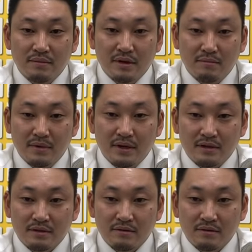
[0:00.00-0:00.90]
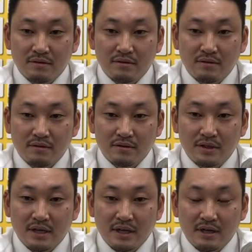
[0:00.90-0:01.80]
まあまあその
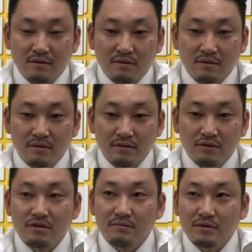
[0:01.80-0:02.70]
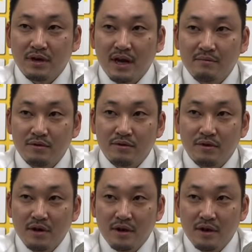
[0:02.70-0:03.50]
しっかりこう女子も会も